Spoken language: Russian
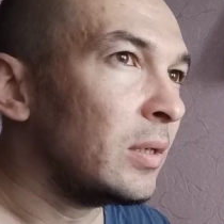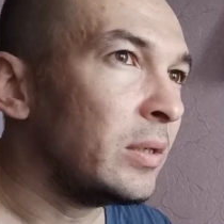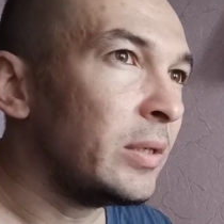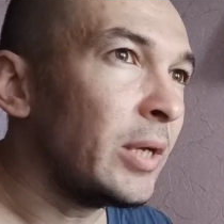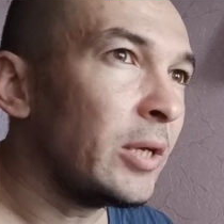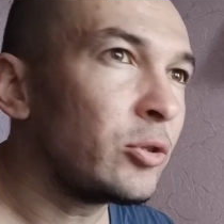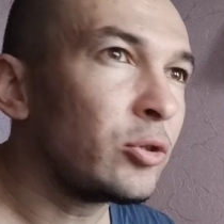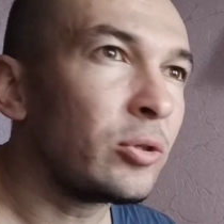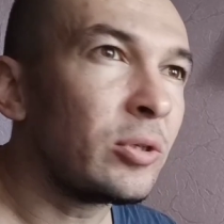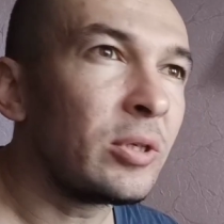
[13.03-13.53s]

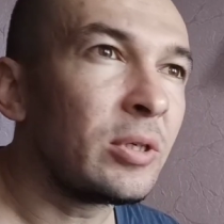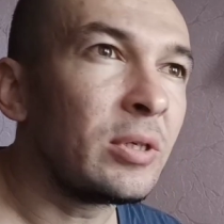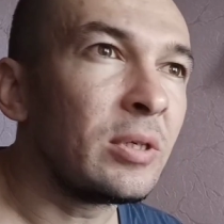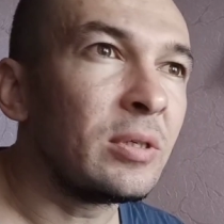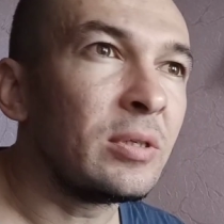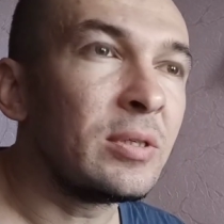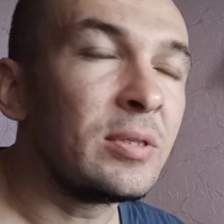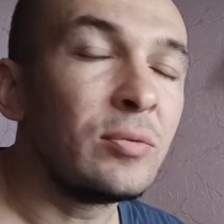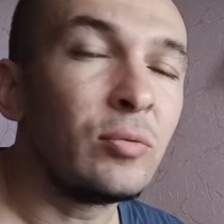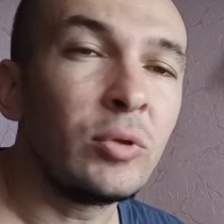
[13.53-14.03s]
Я
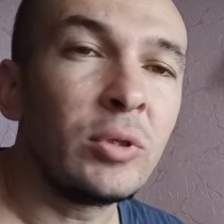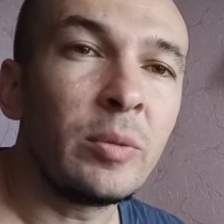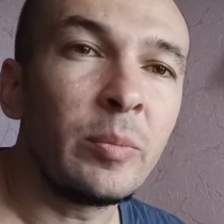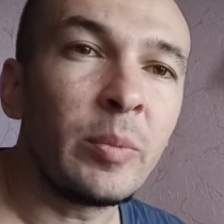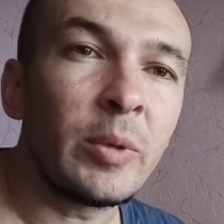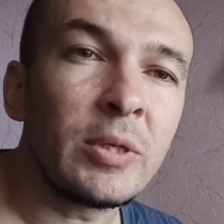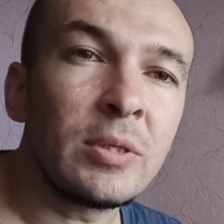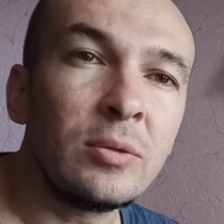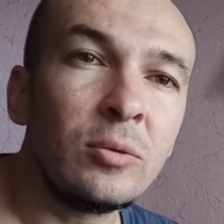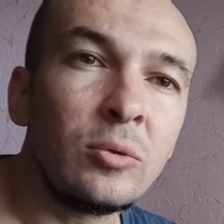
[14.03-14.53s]
что-то сегодня
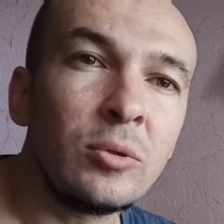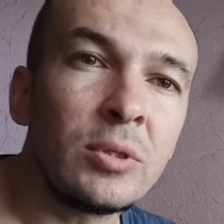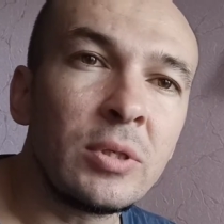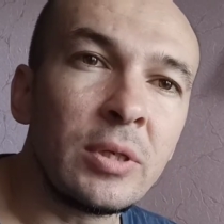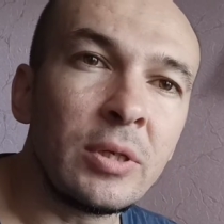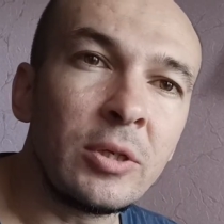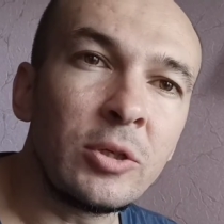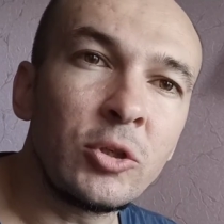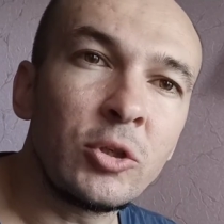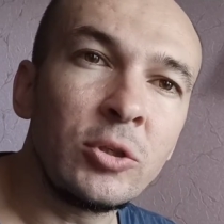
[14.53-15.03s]

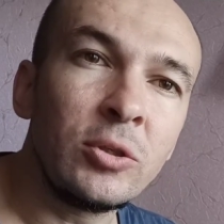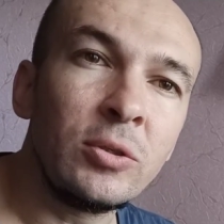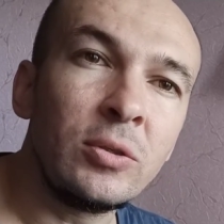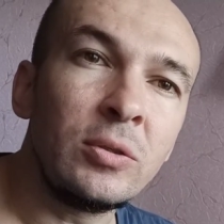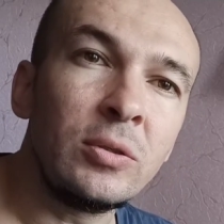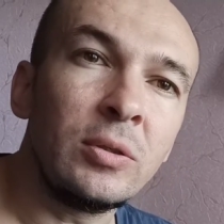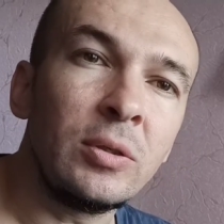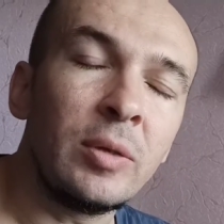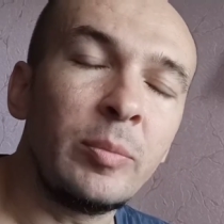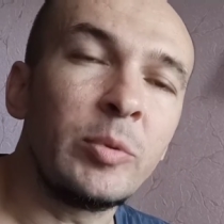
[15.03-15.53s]
проснулся и
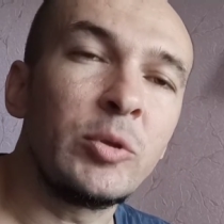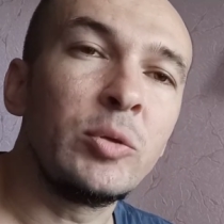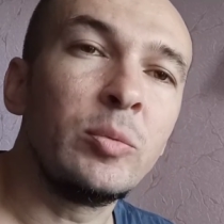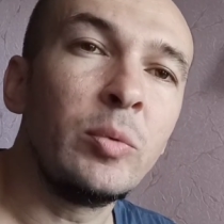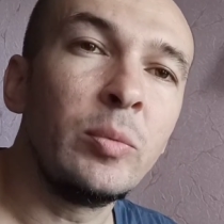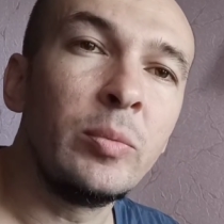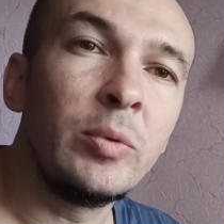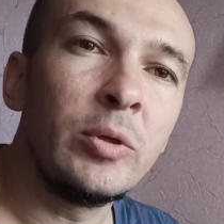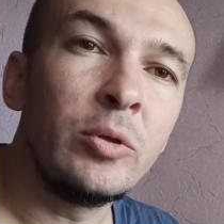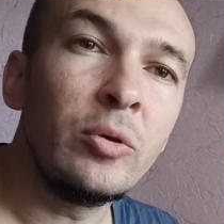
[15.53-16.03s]
решил, а
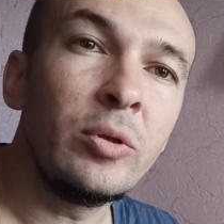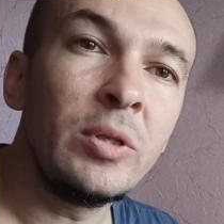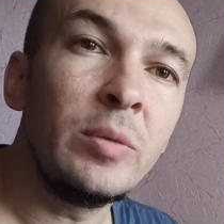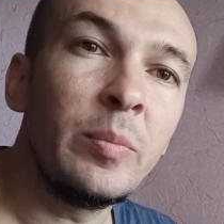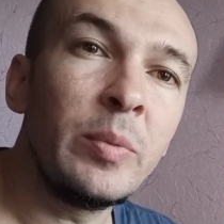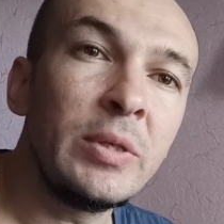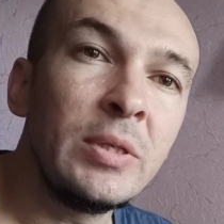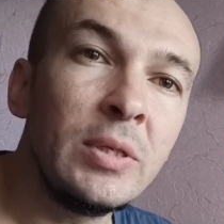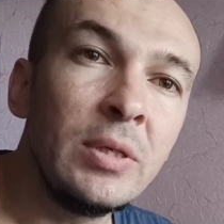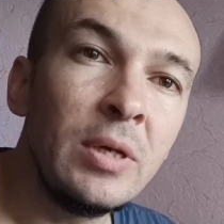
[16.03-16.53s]
почему бы ее не
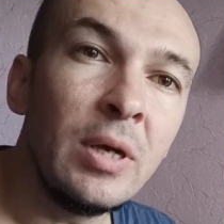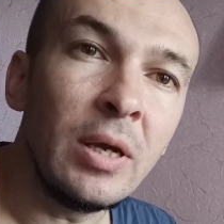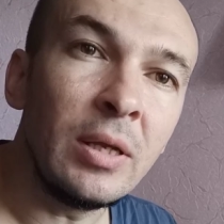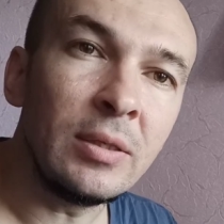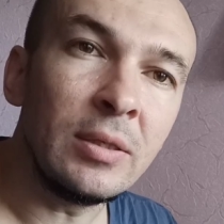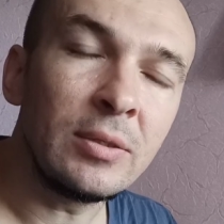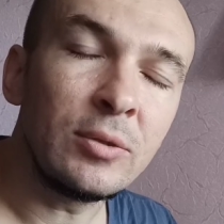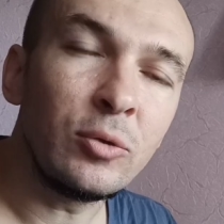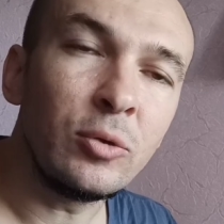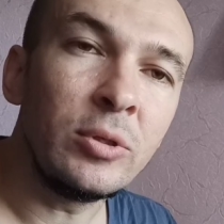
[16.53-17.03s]

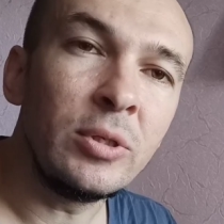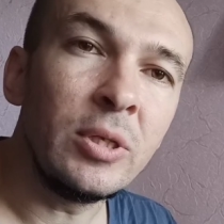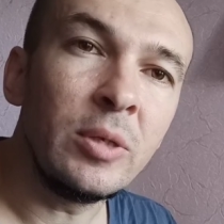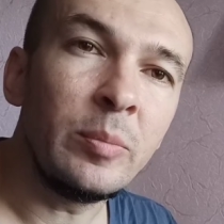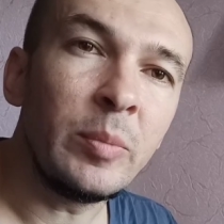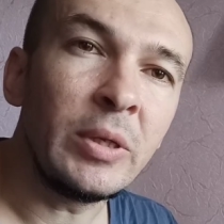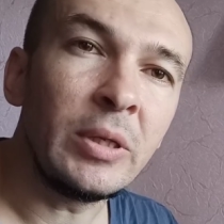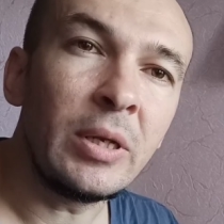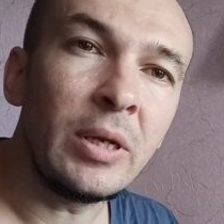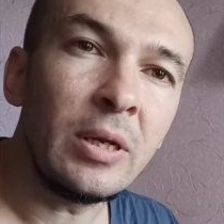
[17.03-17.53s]
потягать 100 дней
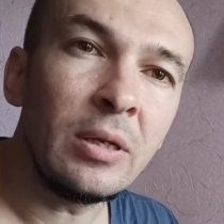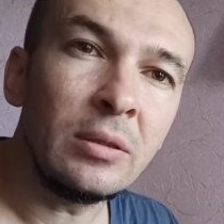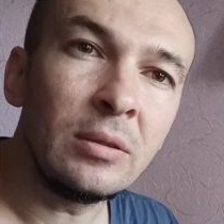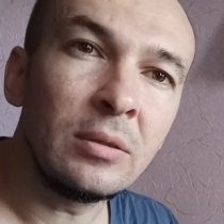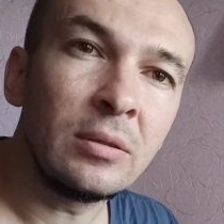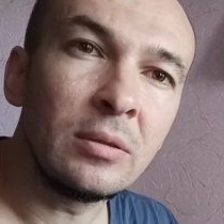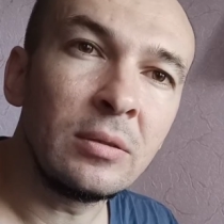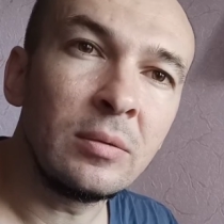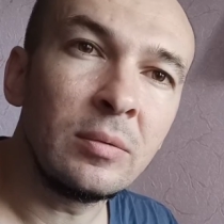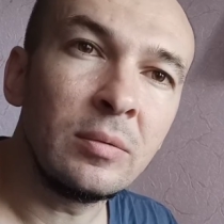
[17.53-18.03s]

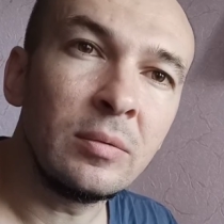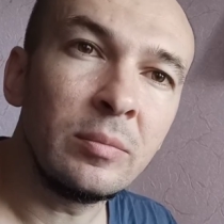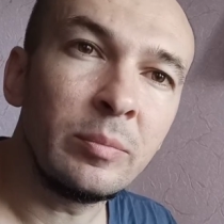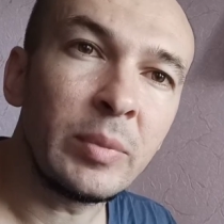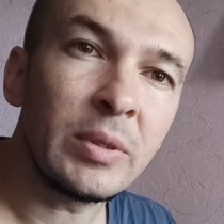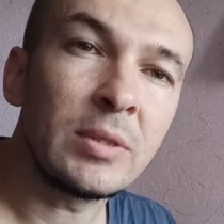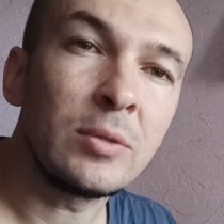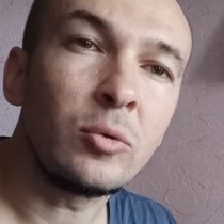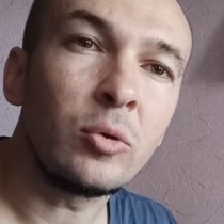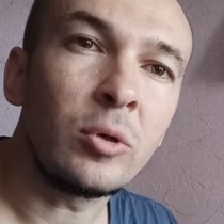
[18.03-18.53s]
подряд
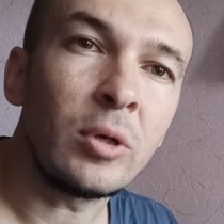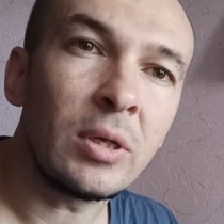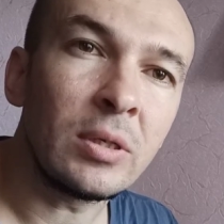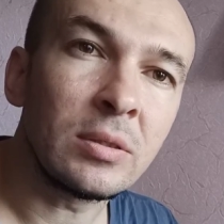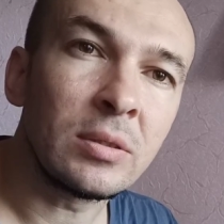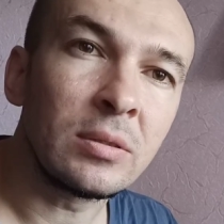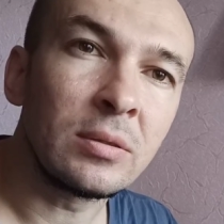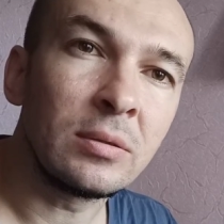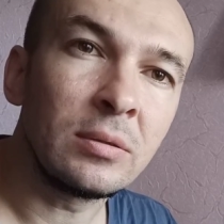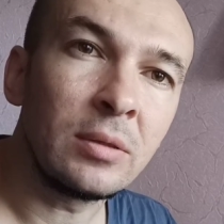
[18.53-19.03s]
по 100
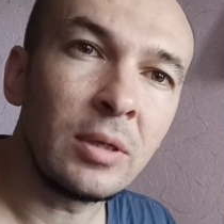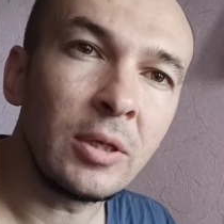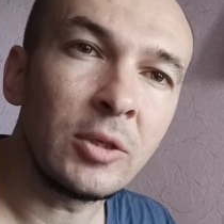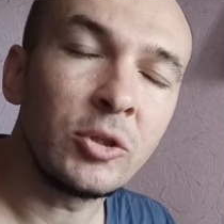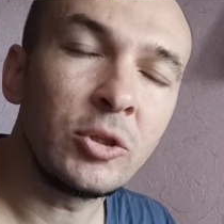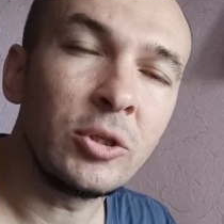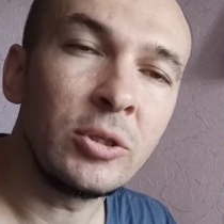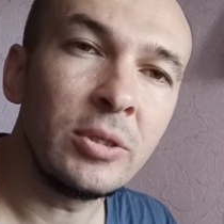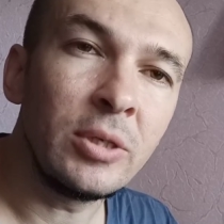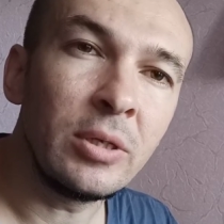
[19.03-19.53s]
раз
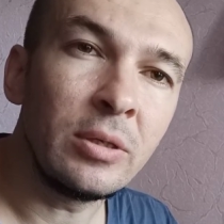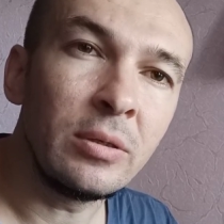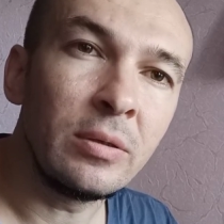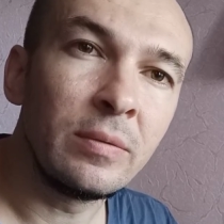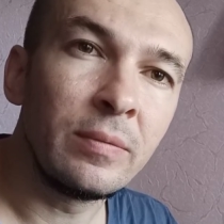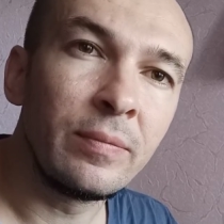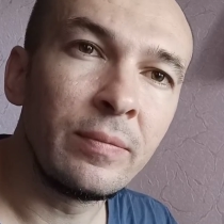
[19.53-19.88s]
каждый день.